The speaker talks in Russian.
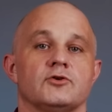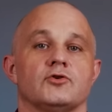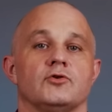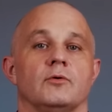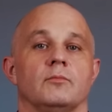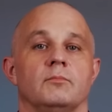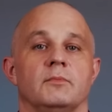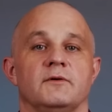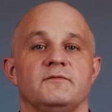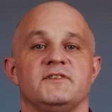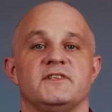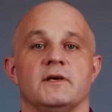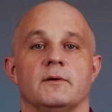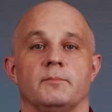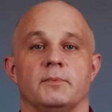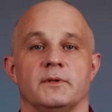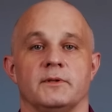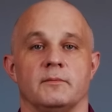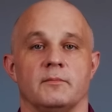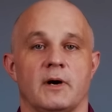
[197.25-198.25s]
чтобы мы все
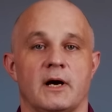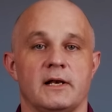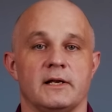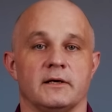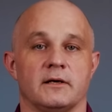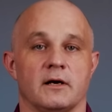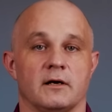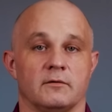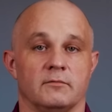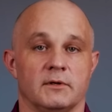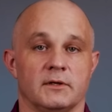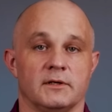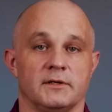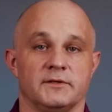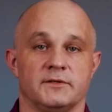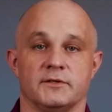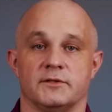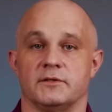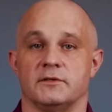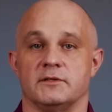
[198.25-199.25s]
понимали, как
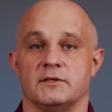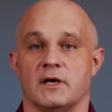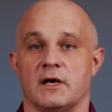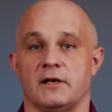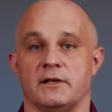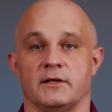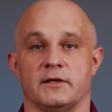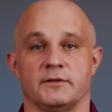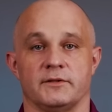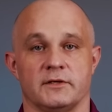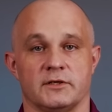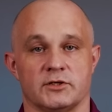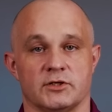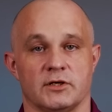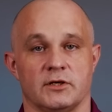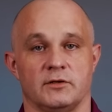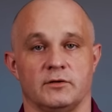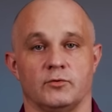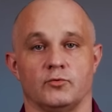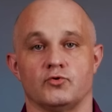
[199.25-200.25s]
выглядит идеальное
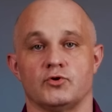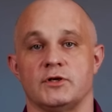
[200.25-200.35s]
отношение.